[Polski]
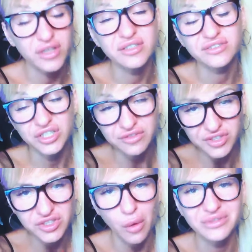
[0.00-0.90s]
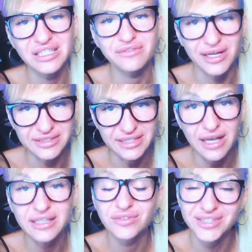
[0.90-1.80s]
Rzeczywiście obserwacja
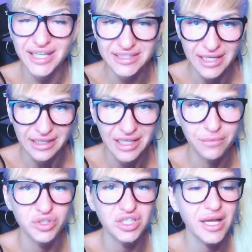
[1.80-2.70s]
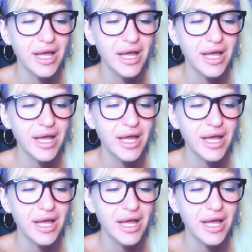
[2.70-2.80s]
jest wskazana i może